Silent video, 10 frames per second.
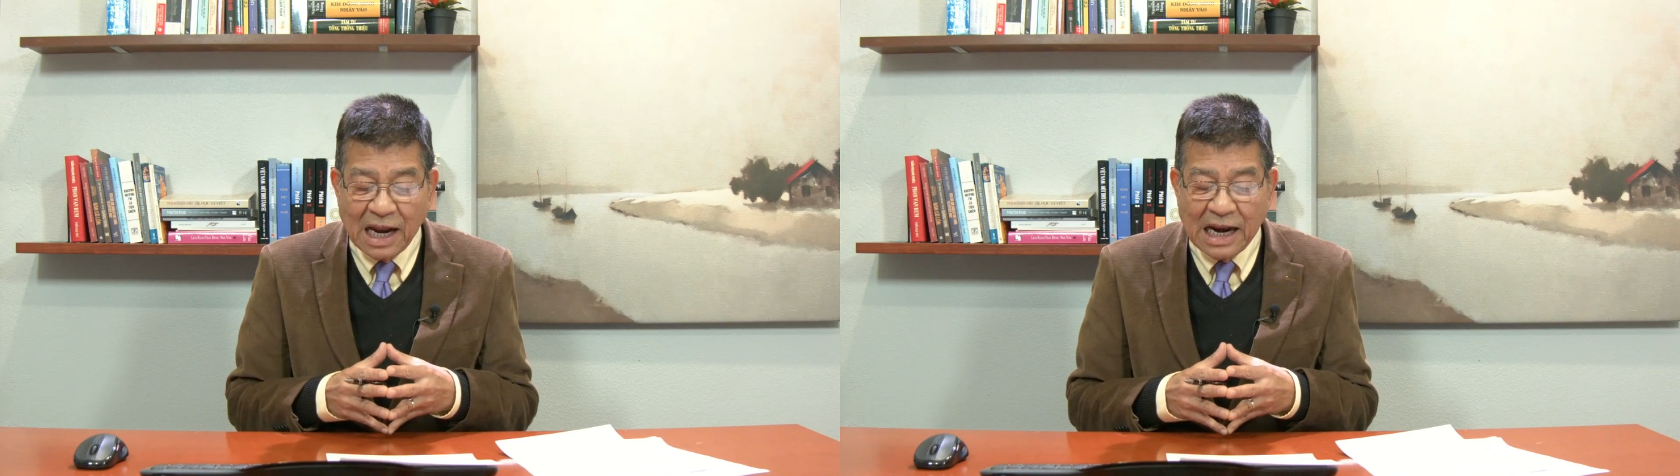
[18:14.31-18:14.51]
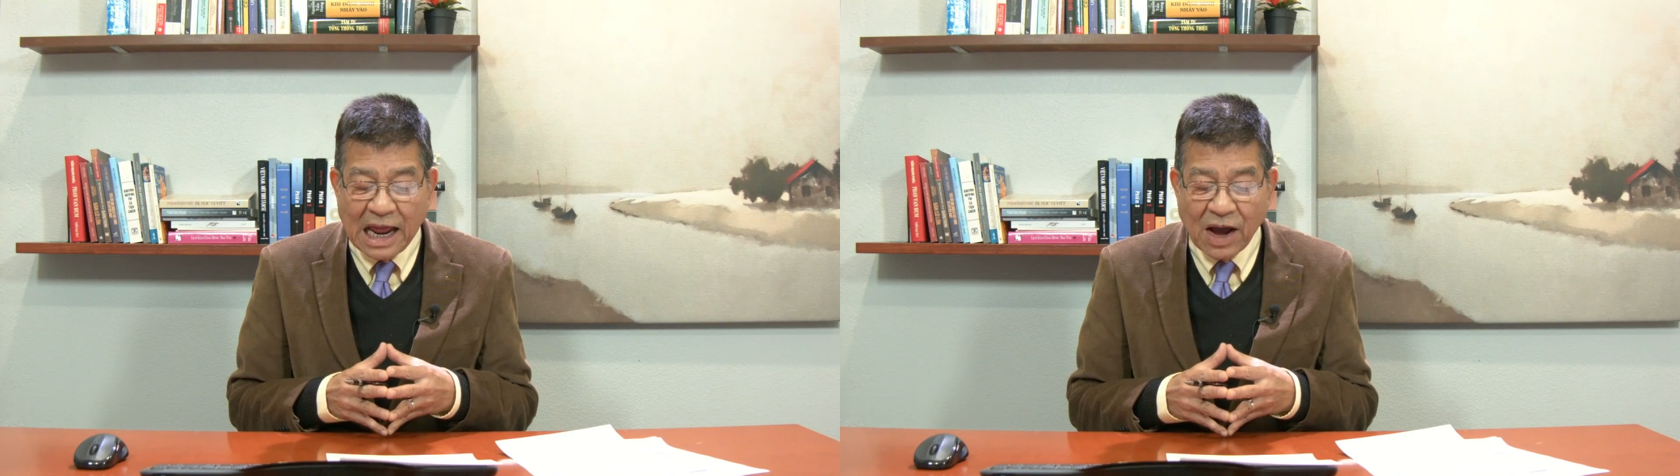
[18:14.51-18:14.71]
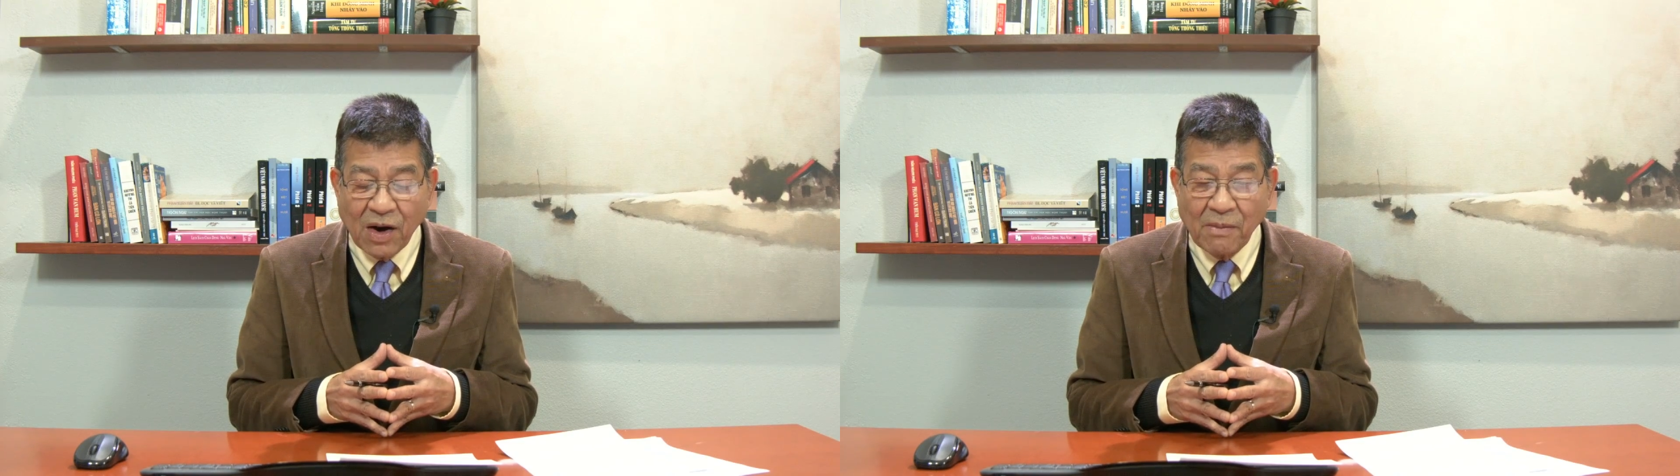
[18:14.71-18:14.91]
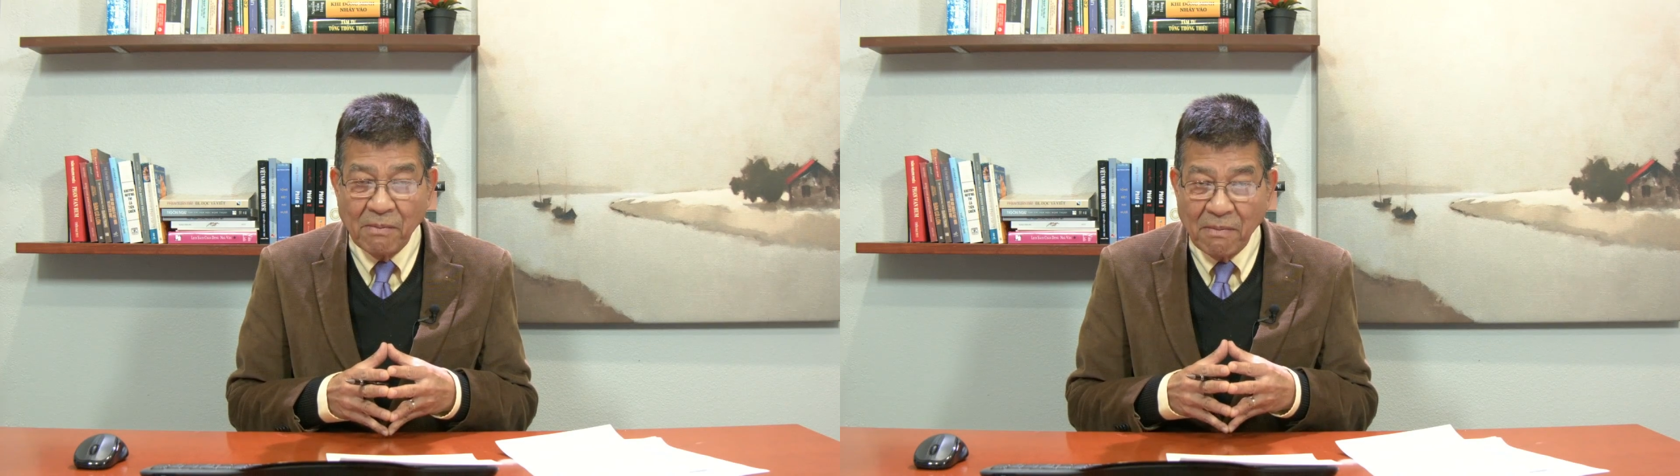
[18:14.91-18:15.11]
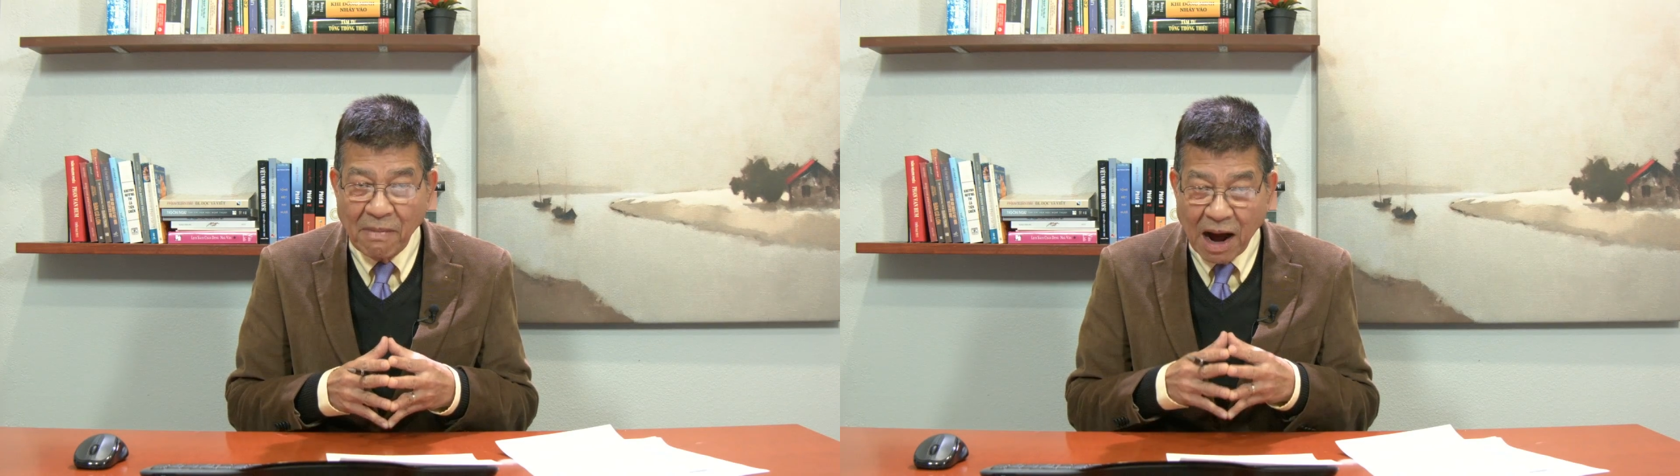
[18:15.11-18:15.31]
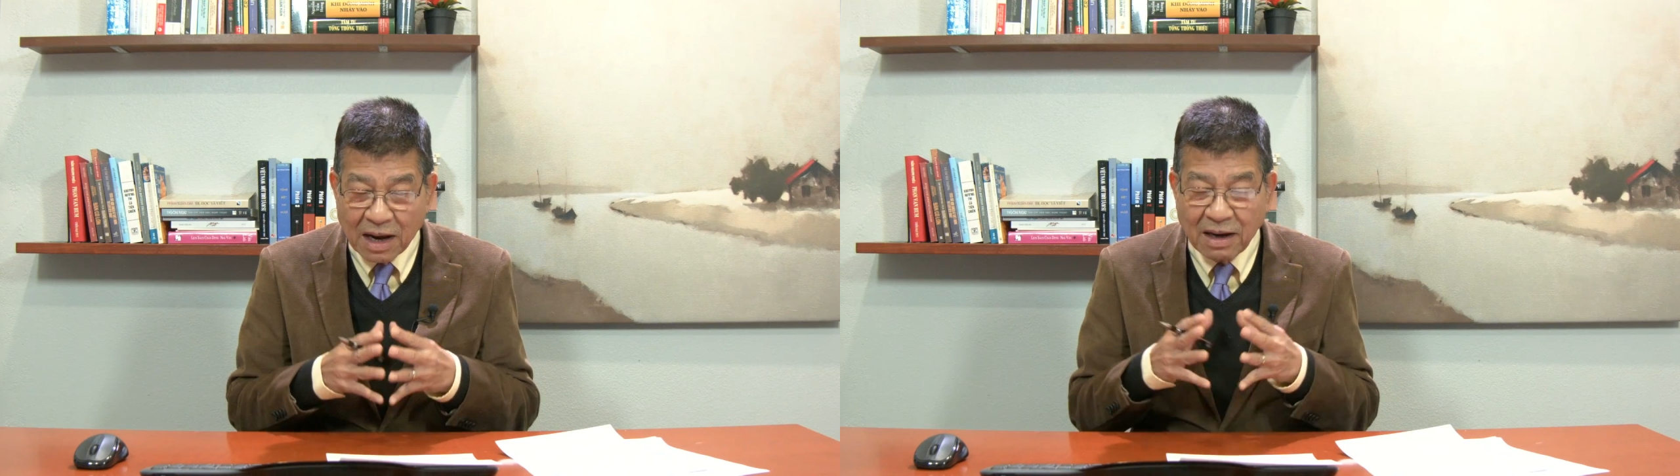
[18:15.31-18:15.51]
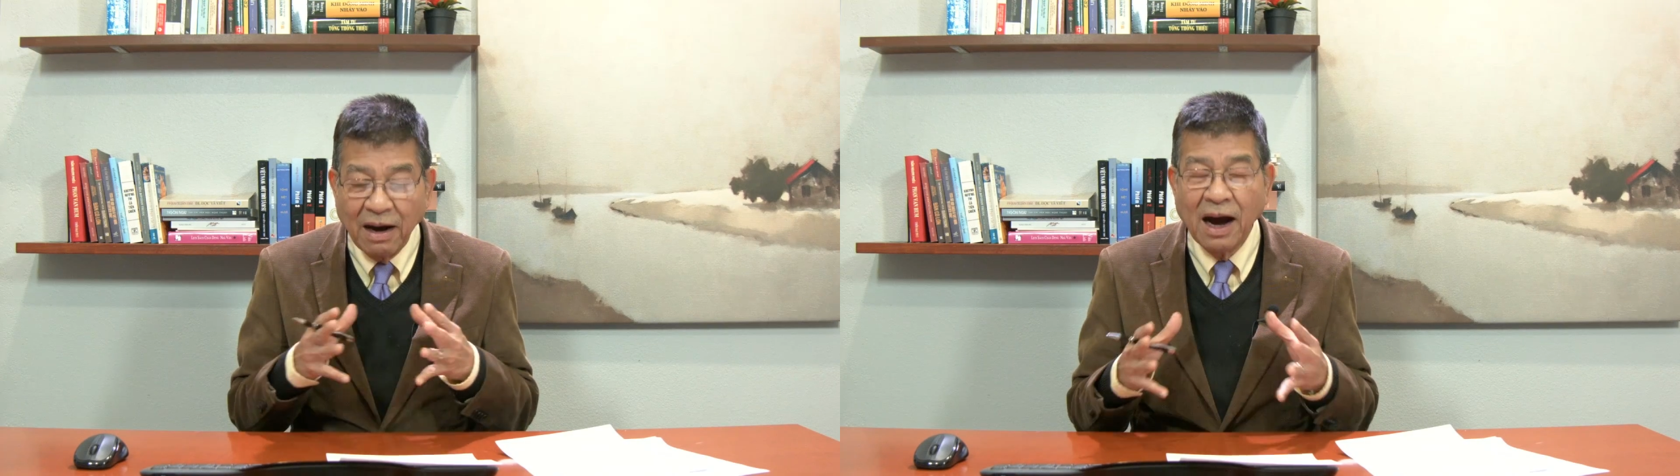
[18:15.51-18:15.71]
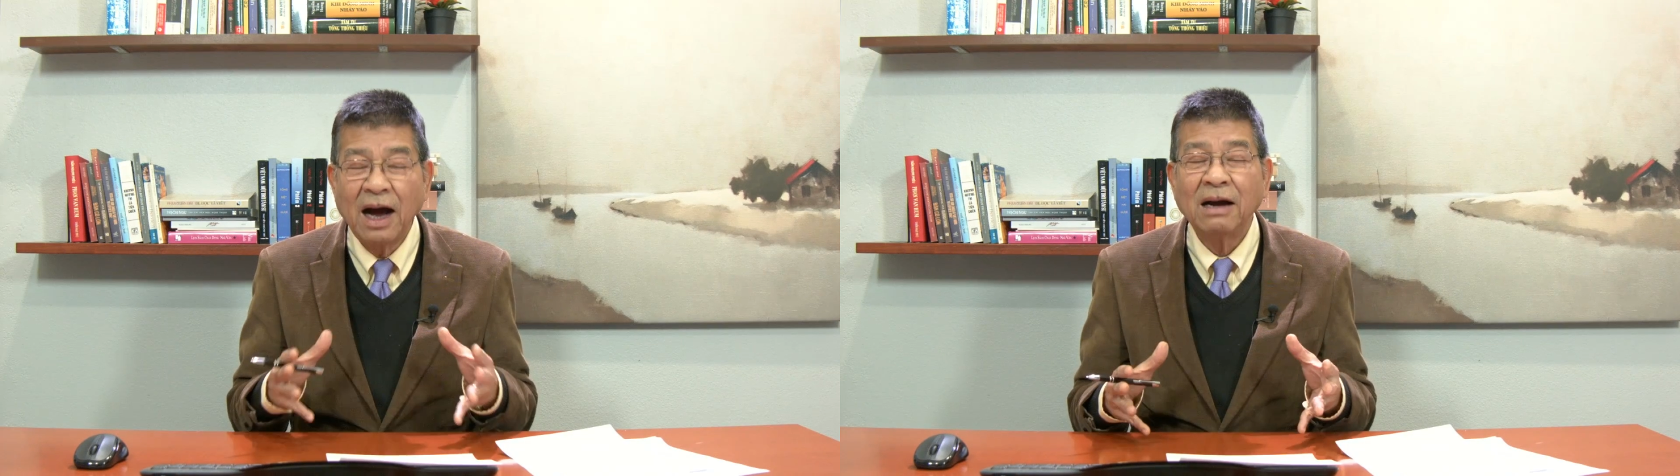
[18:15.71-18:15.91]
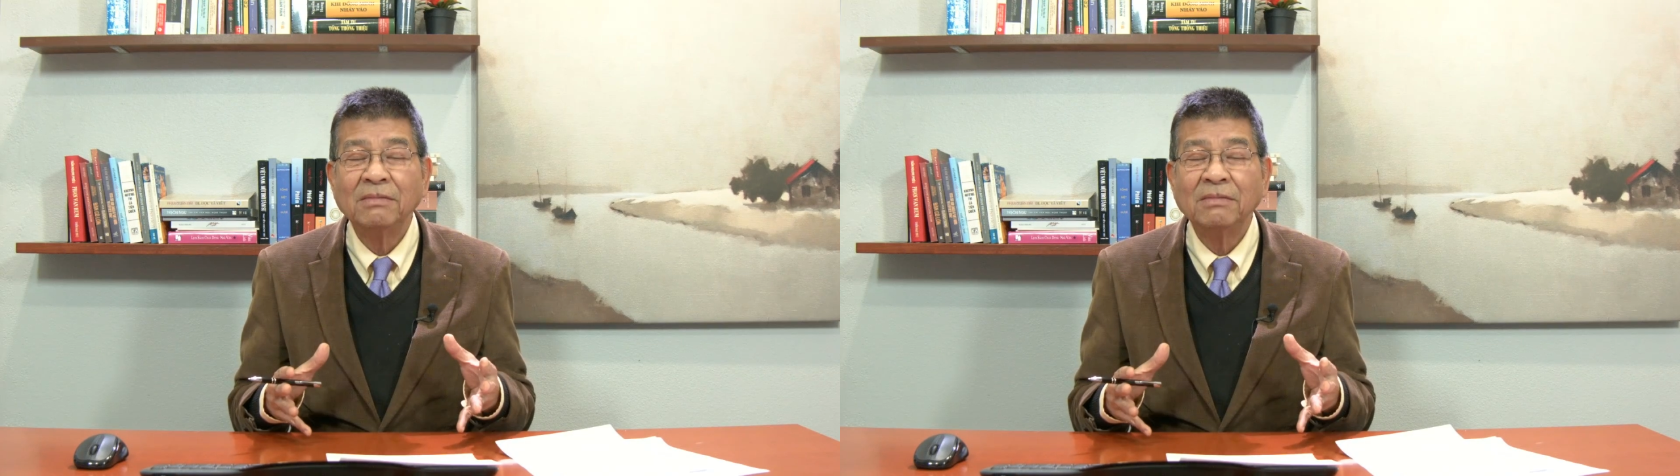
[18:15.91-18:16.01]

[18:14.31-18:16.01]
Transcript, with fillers: để họ mở cửa